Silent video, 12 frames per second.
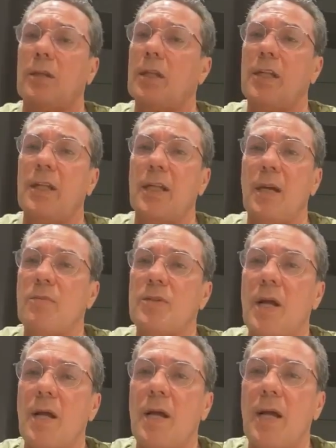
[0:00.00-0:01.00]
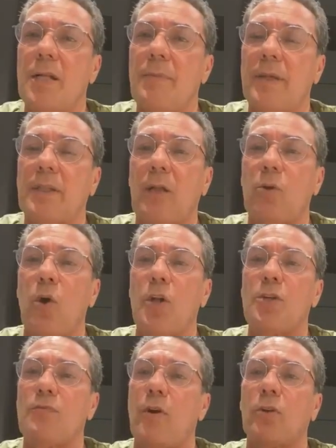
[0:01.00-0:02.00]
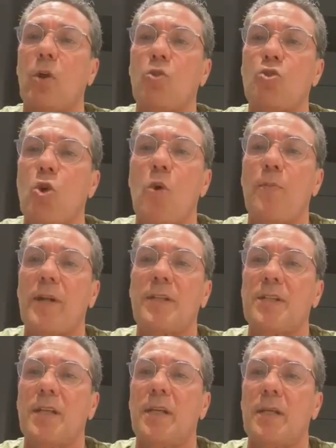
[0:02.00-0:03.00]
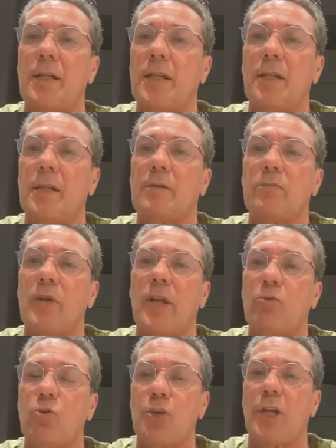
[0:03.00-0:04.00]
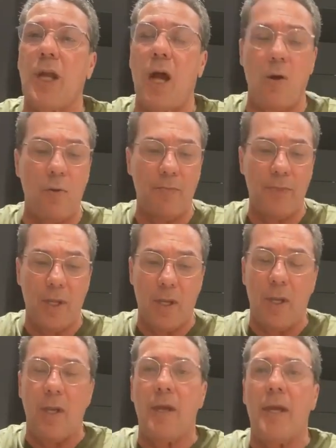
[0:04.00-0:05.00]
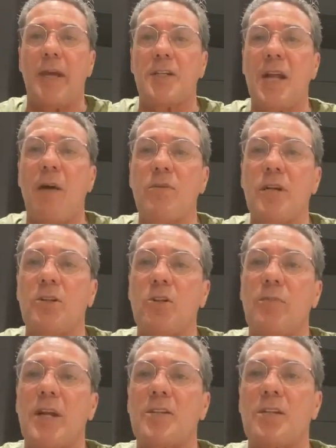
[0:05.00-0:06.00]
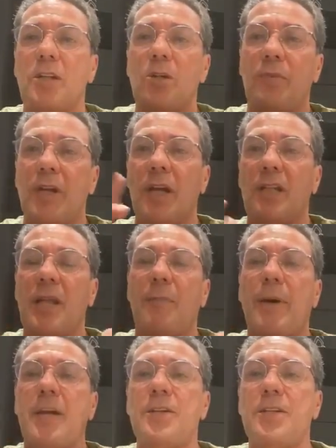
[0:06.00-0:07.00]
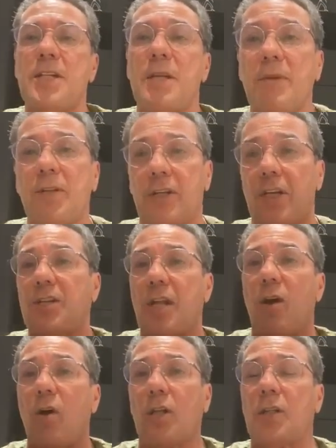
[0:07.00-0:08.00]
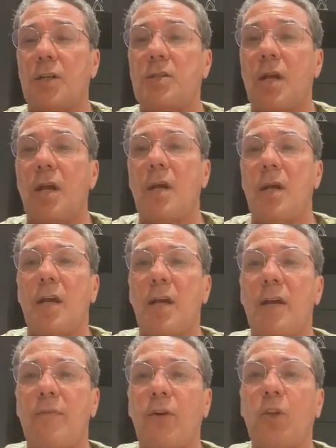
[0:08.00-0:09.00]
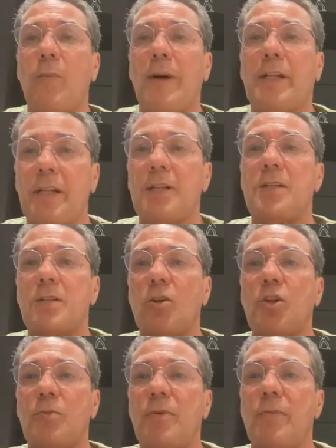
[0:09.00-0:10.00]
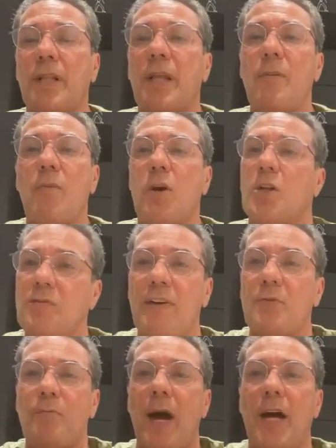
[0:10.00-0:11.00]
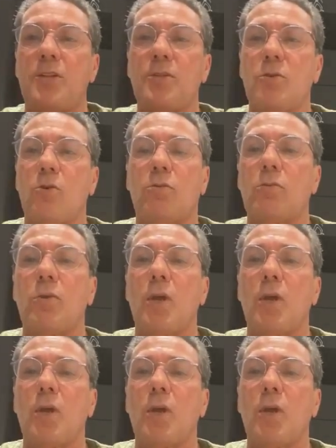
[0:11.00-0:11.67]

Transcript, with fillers: lideramos a, a Libertadores, falta um jogo para ser líder é, do geral, é, estávamos ali no Brasileiro brigando na parte de cima, em três derrotas é, foi tomada a decisão de me mandar embora. Isso faz parte não,